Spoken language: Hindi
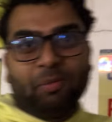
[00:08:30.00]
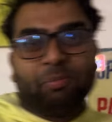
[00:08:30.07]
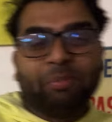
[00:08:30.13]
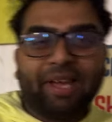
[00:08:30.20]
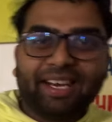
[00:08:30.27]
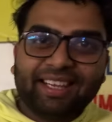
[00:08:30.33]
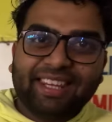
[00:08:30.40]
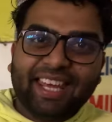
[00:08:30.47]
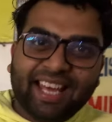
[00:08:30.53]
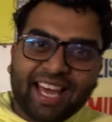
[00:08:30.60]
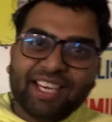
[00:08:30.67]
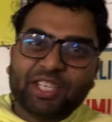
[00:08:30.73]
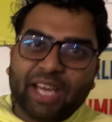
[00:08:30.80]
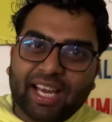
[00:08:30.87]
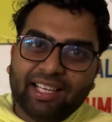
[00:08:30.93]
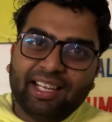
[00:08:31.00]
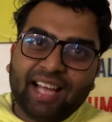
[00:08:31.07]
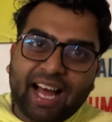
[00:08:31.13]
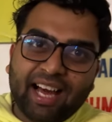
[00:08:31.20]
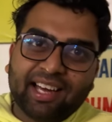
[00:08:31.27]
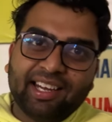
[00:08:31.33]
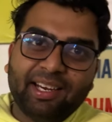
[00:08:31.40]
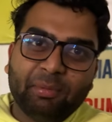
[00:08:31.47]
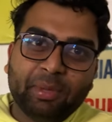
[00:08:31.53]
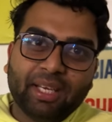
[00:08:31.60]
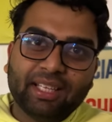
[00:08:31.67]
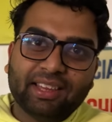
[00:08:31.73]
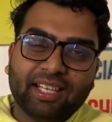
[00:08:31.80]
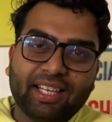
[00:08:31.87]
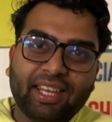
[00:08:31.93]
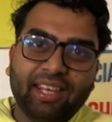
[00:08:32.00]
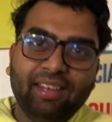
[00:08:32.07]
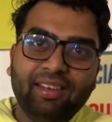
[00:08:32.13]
मैंने देखा है शायद आखिरी में कितने थे